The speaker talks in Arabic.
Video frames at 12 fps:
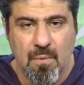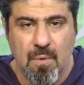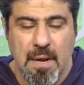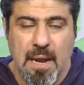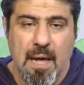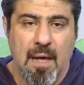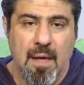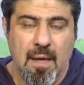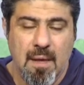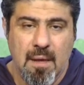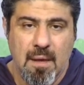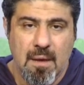ولا
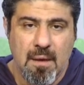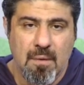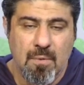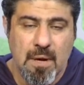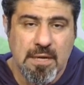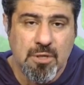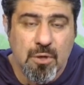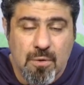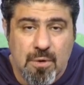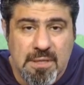ولا شنو